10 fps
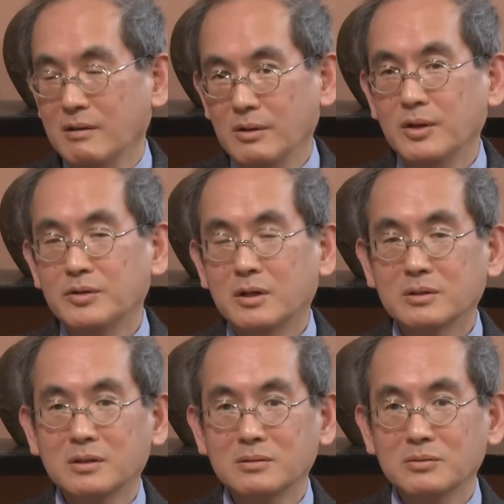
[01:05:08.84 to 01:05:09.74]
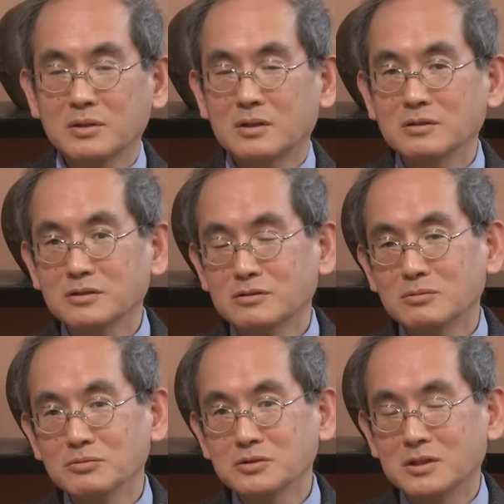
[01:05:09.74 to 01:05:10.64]
うん、だから天皇機関説
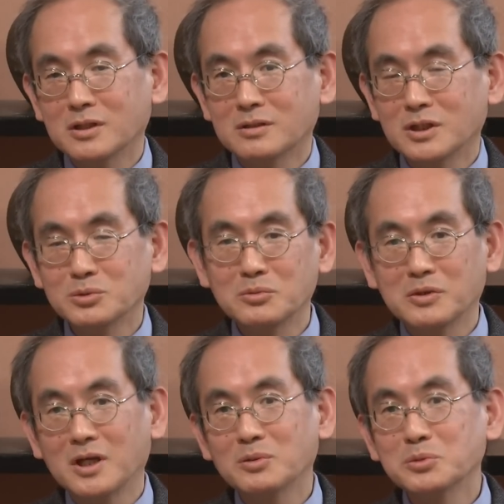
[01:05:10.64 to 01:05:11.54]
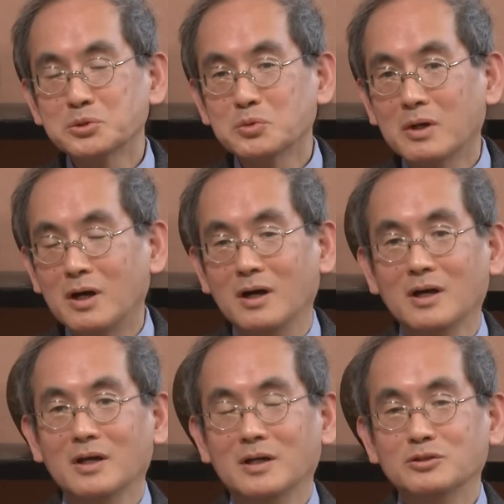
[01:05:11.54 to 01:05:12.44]
論者だった人の系譜の人が
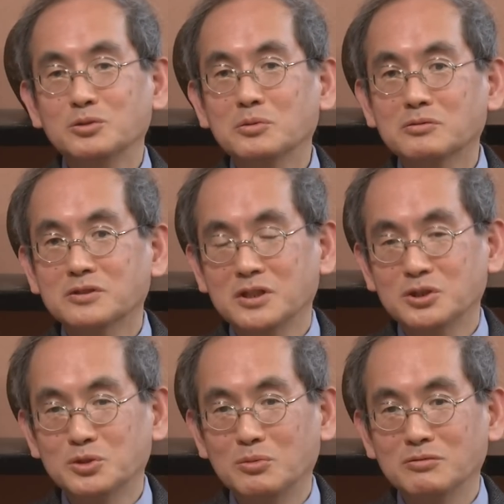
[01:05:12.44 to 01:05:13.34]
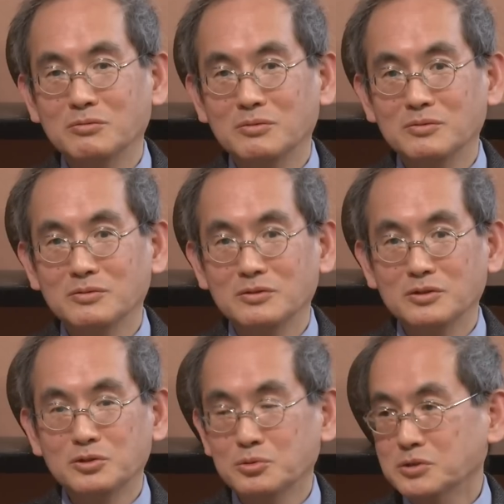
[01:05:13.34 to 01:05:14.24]
強く摂政を
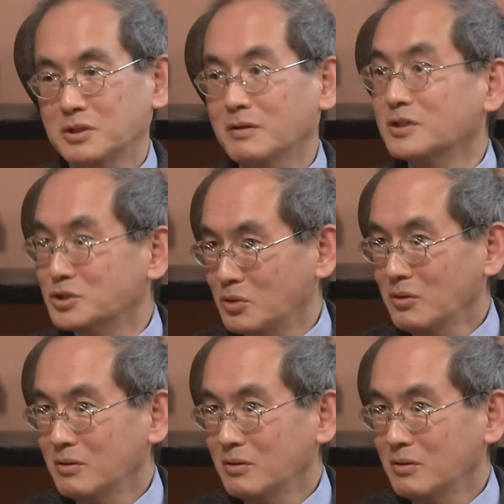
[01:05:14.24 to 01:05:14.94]
主張したわけでしょ。